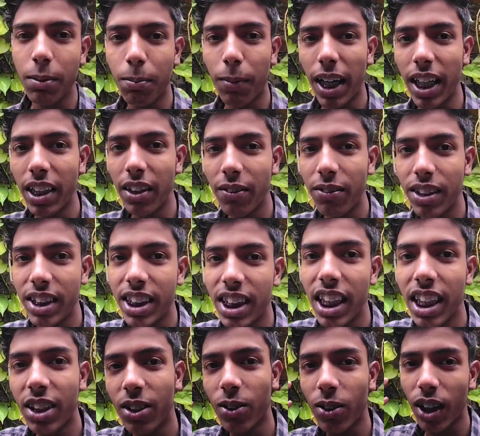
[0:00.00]
ये माइंड
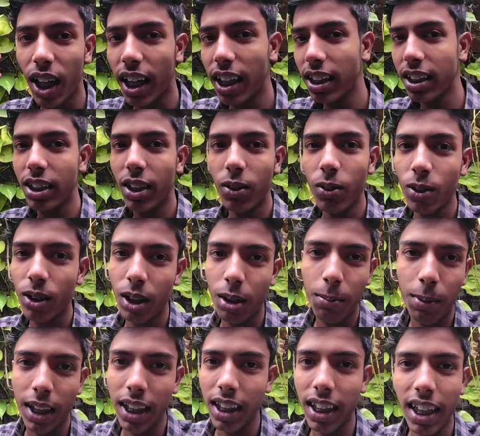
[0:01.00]
विचलित हो गया इधर उधर
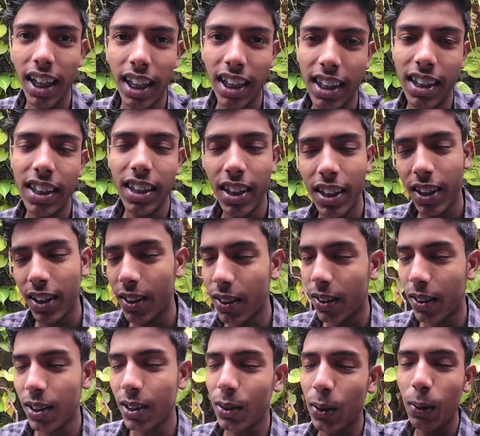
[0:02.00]
भाग रहा है
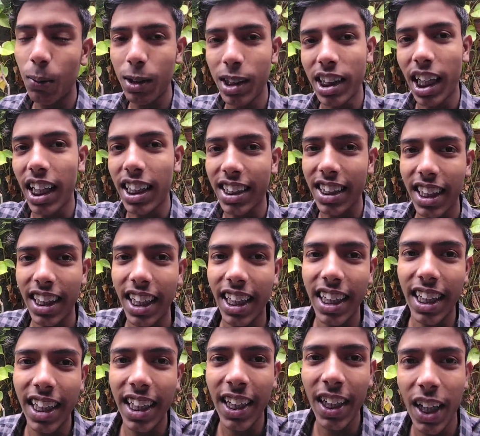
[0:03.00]
तो इसको भी शांत
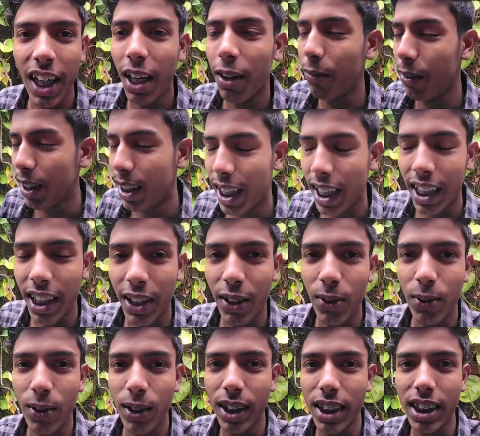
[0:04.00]
करेंगे अभी जाएंगे
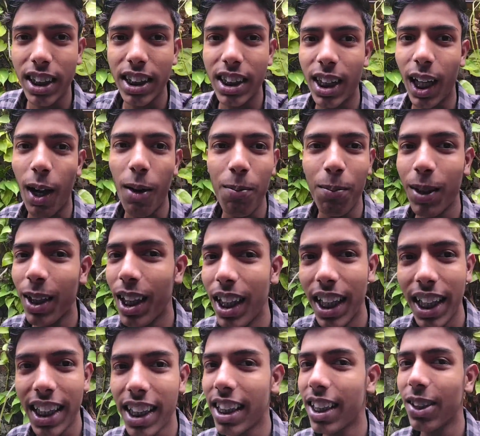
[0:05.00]
तो नीचे चाय पी
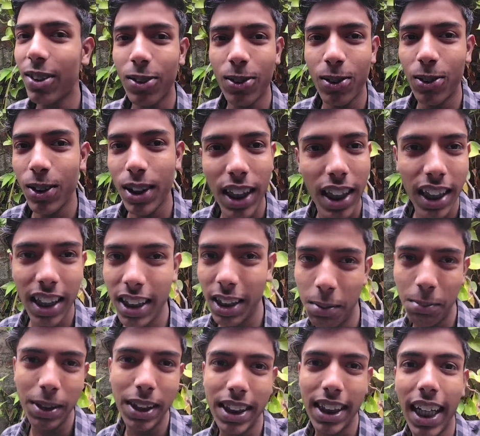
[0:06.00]
लेंगे तो हो जाएगा
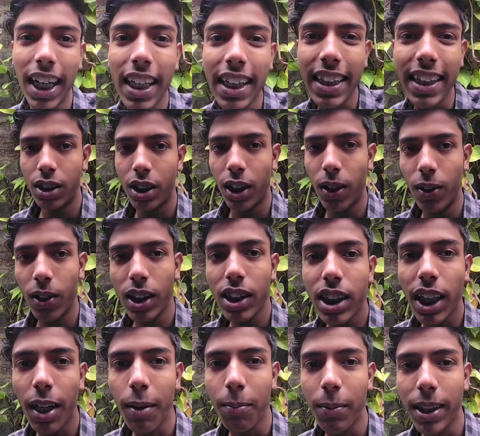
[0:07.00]
ये भी शांत चलोगे
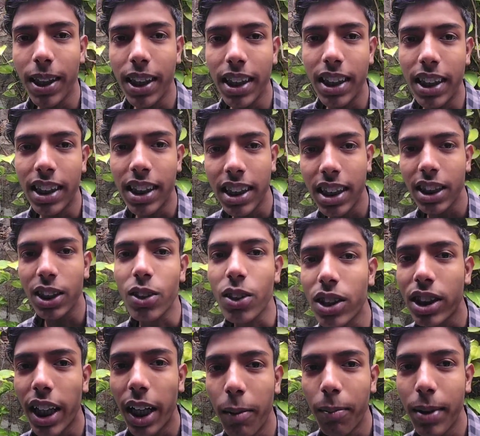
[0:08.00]
चाय पीने किसी को
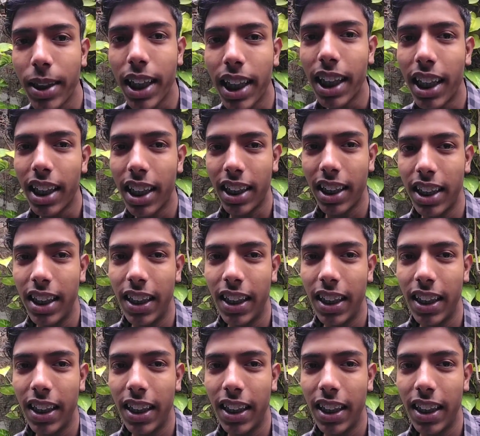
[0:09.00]
चाय पीना है